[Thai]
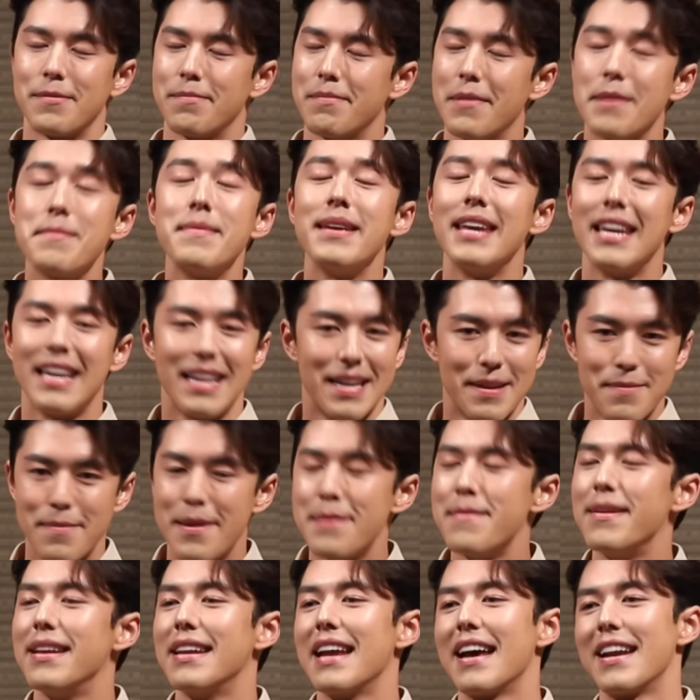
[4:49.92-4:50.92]
ไม่
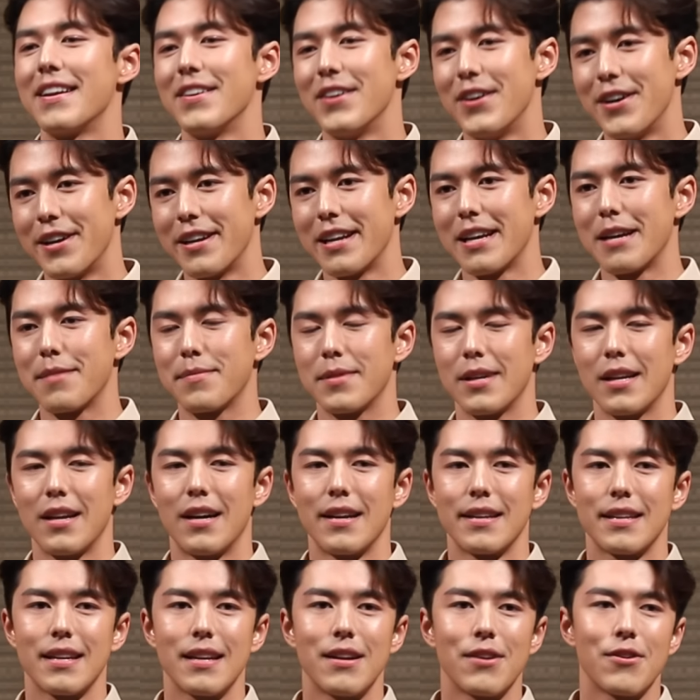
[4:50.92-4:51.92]
มีแน่นอนนะครับตล
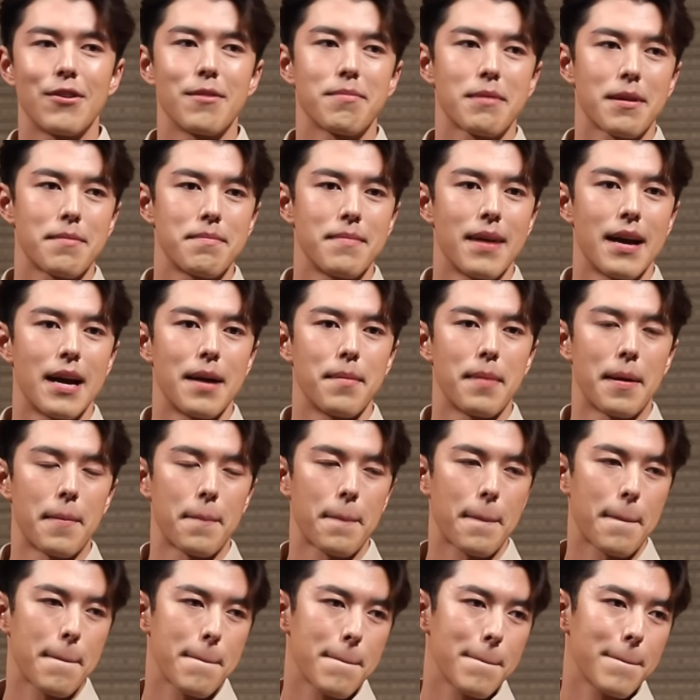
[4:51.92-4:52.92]
อดที่เราคบกันมาแบบ
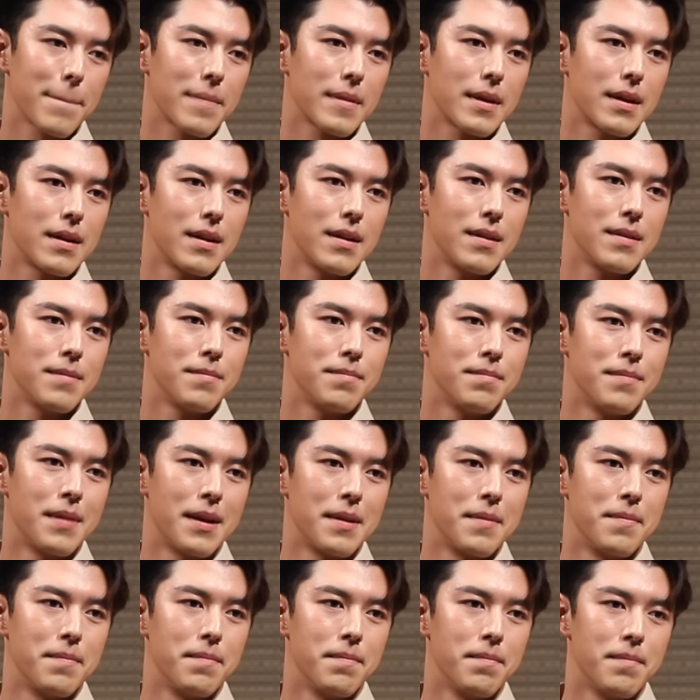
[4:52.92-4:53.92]

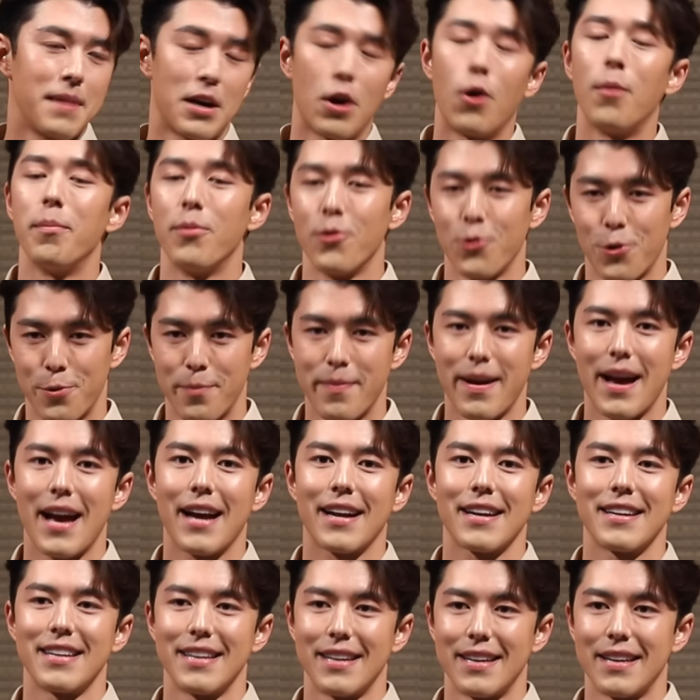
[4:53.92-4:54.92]
มันอบอุ่นมา
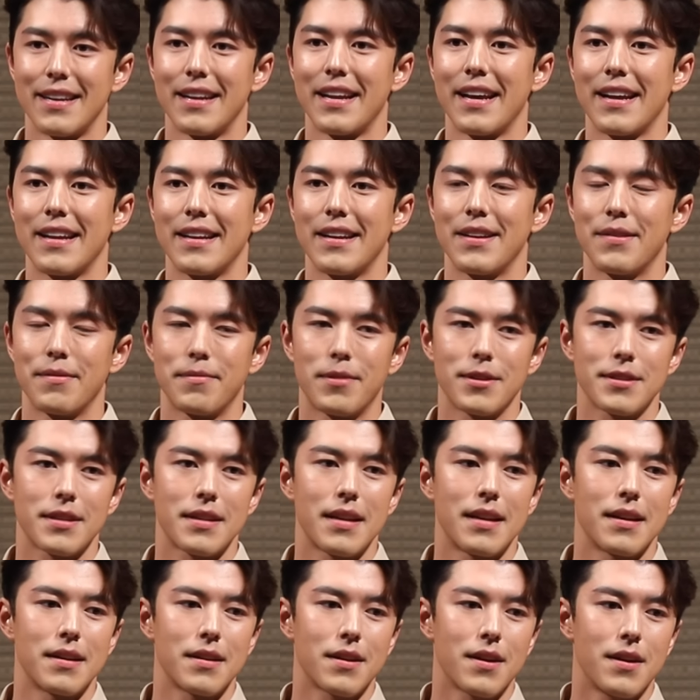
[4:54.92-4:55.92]
กเลยนะเพราะ
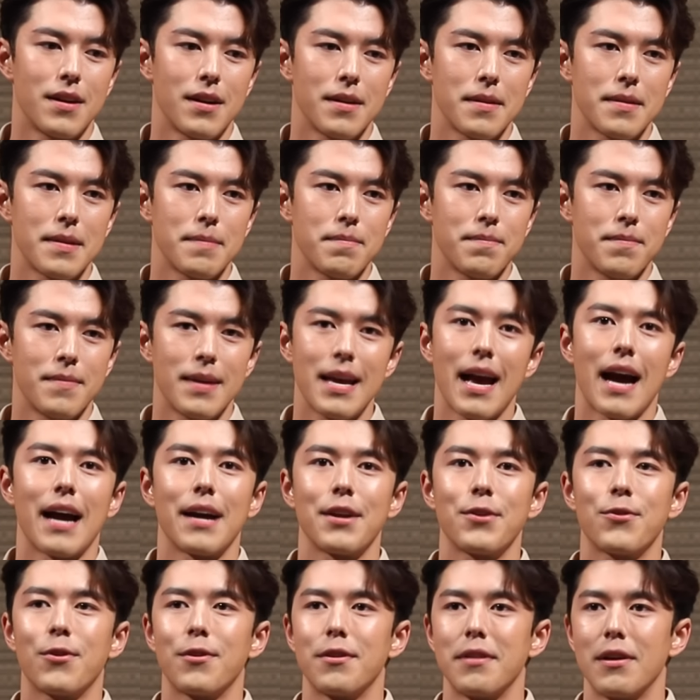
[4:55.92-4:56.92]
ฉะนั้นก็ไม่อยาก
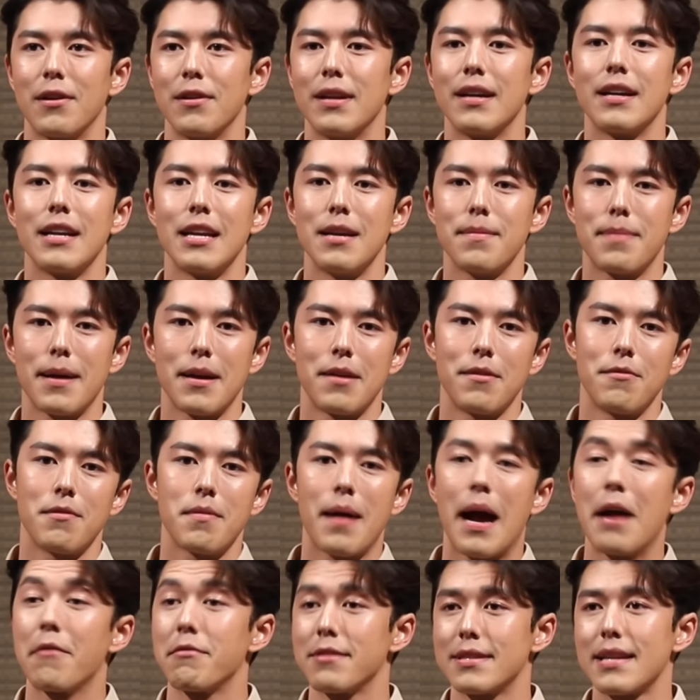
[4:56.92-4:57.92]
ให้ทุกคนเอาเรื่องนี้ไป
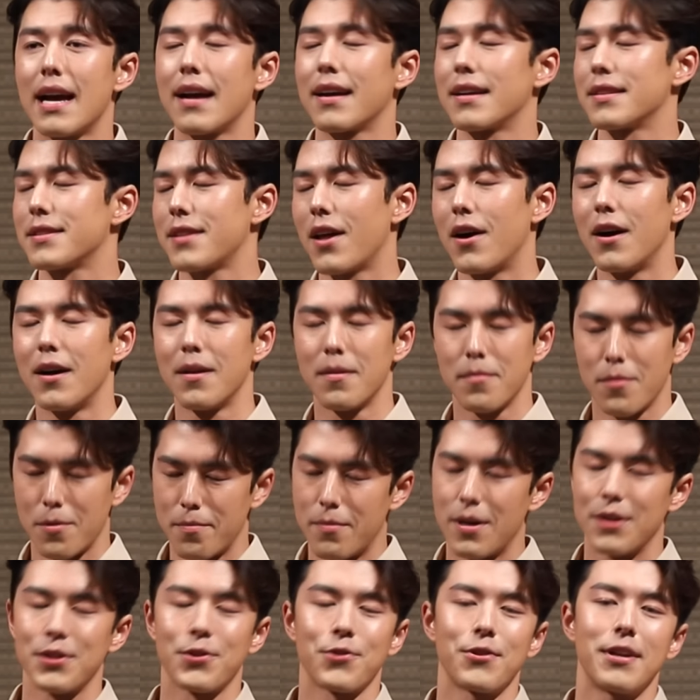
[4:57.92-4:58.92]
วิพากษ์วิจารณ์กันต่อผ
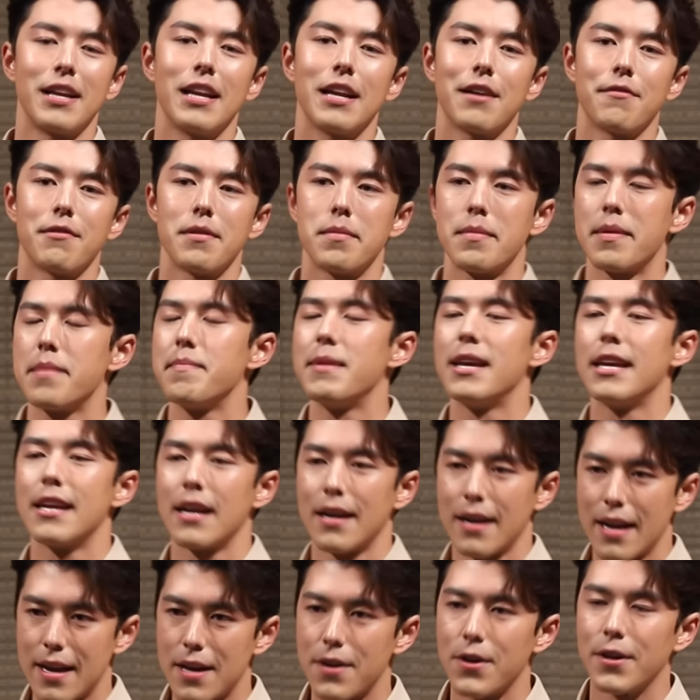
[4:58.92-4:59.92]
มบอกตรงนี้เลยว่าไม่มีอ
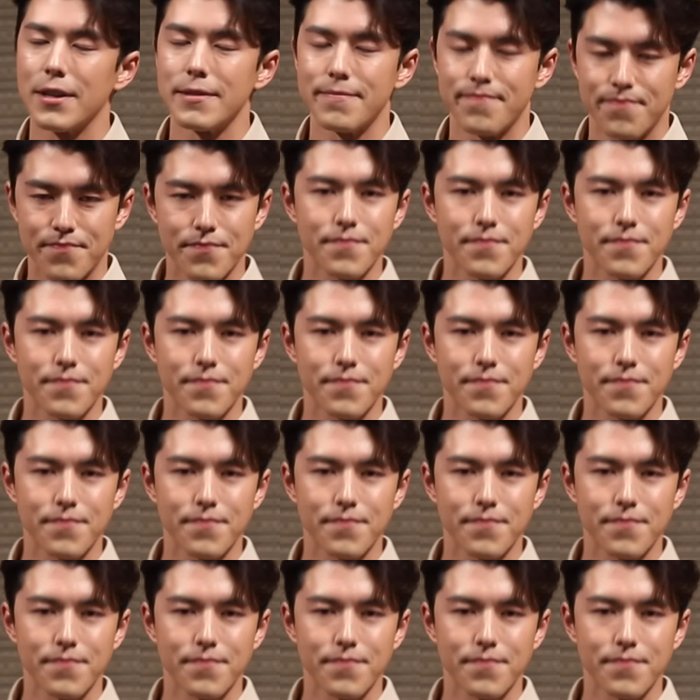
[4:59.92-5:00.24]
ย่างแน่นอน